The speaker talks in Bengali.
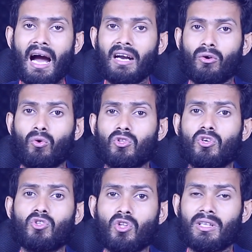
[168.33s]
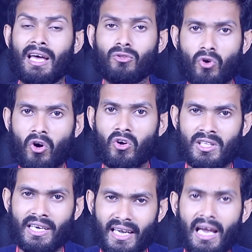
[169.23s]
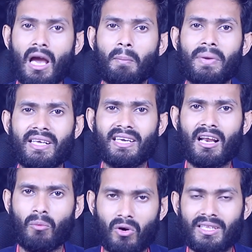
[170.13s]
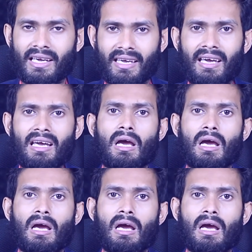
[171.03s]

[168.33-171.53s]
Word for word: আর অতিরিক্ত ধাতু ক্ষয় হয়ে থাকে মেডিকেল বলে থাকে